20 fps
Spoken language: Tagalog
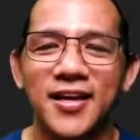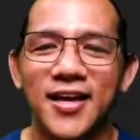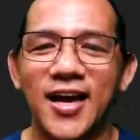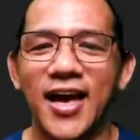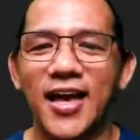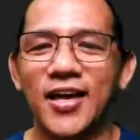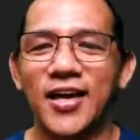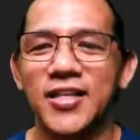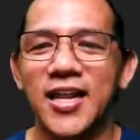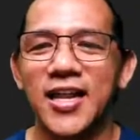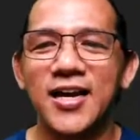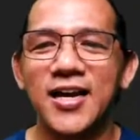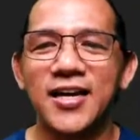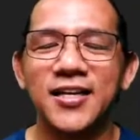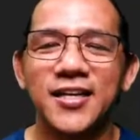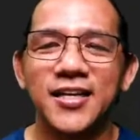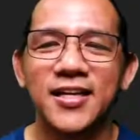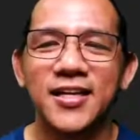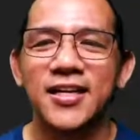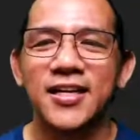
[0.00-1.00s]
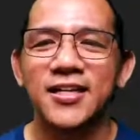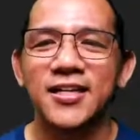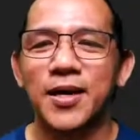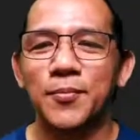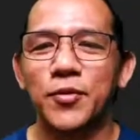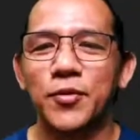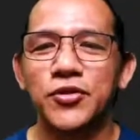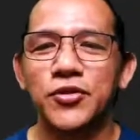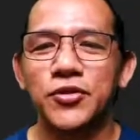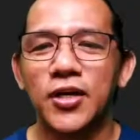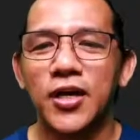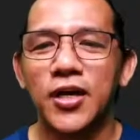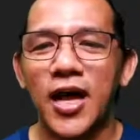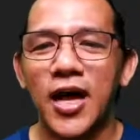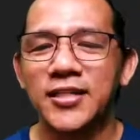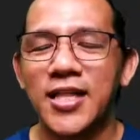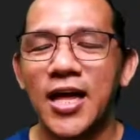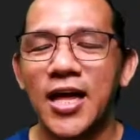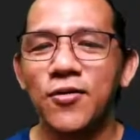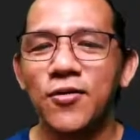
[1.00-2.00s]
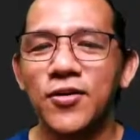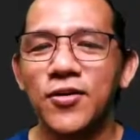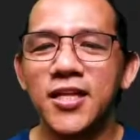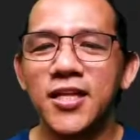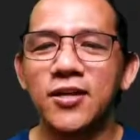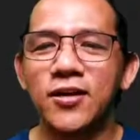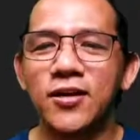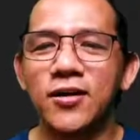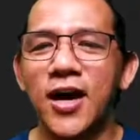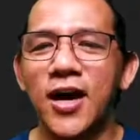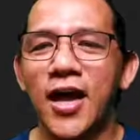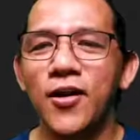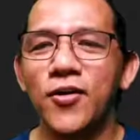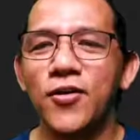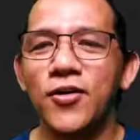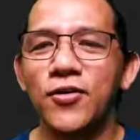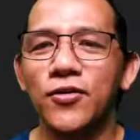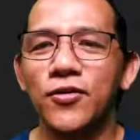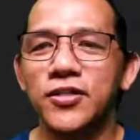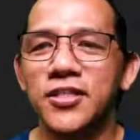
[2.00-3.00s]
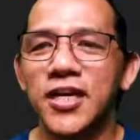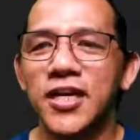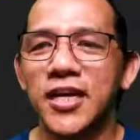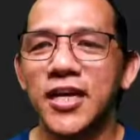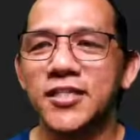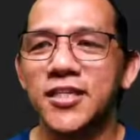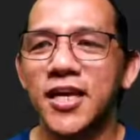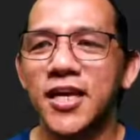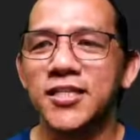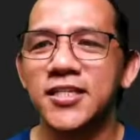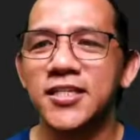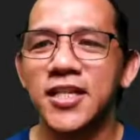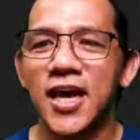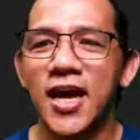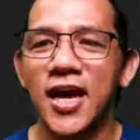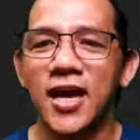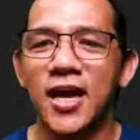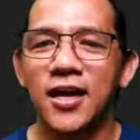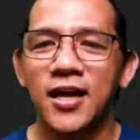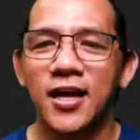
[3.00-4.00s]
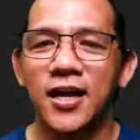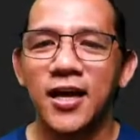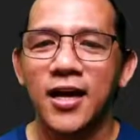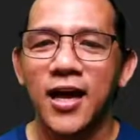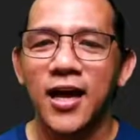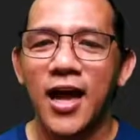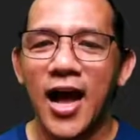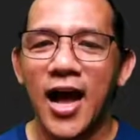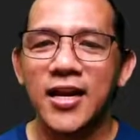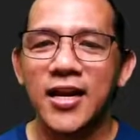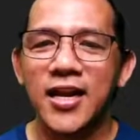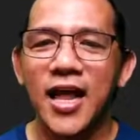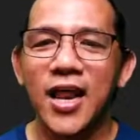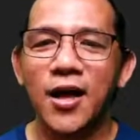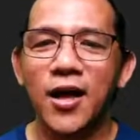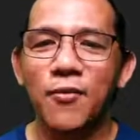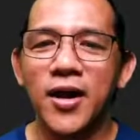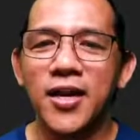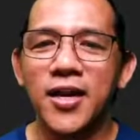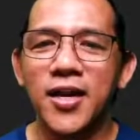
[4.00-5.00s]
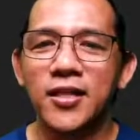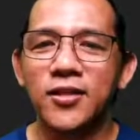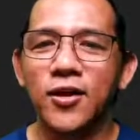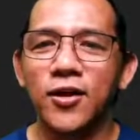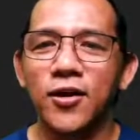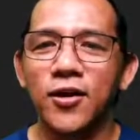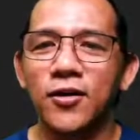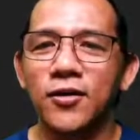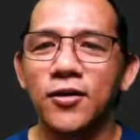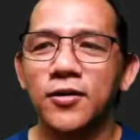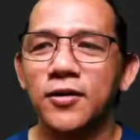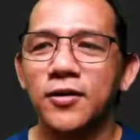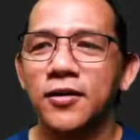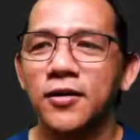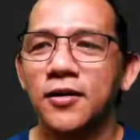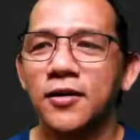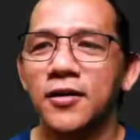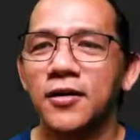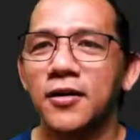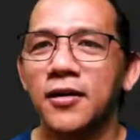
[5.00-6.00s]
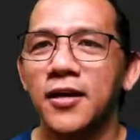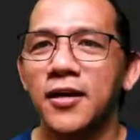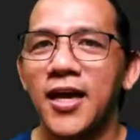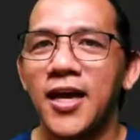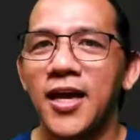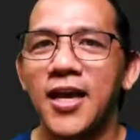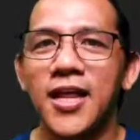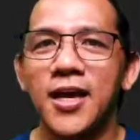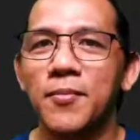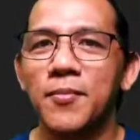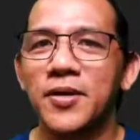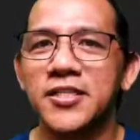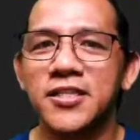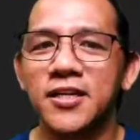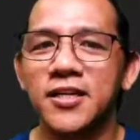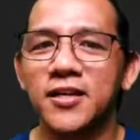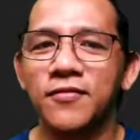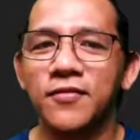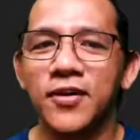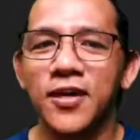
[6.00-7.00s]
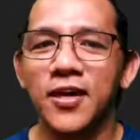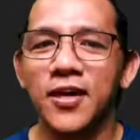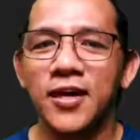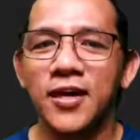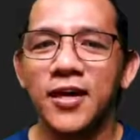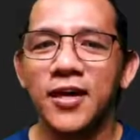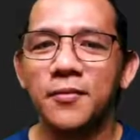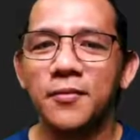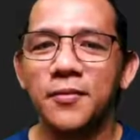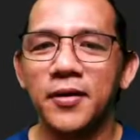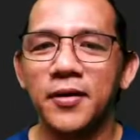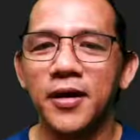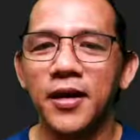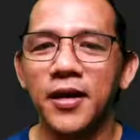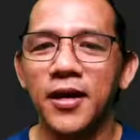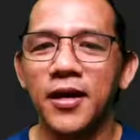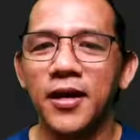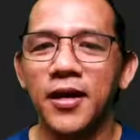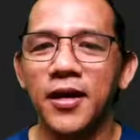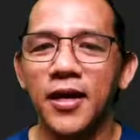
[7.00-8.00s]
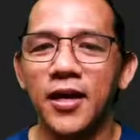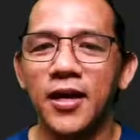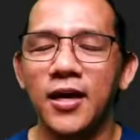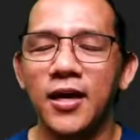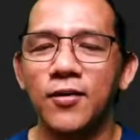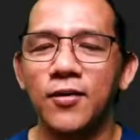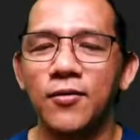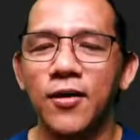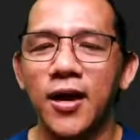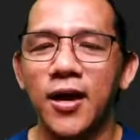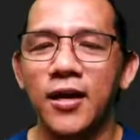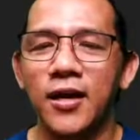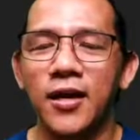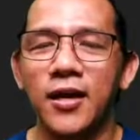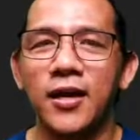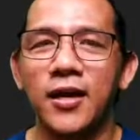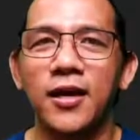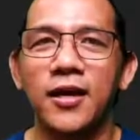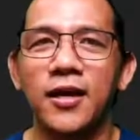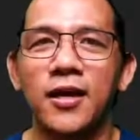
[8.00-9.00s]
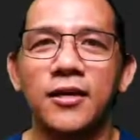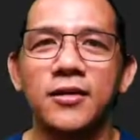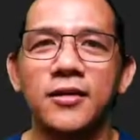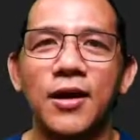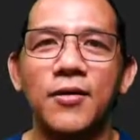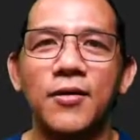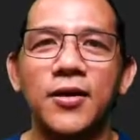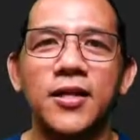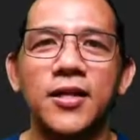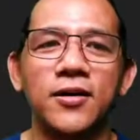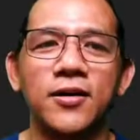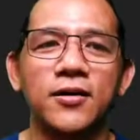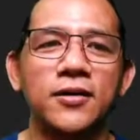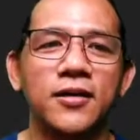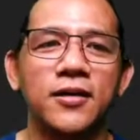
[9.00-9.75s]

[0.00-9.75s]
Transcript: Ayos lang. Tapos, ang tanong dito, ano yung chances na ang dalawa dito hindi ma-serve, i, i, i, i, kuan, i, tawag dito?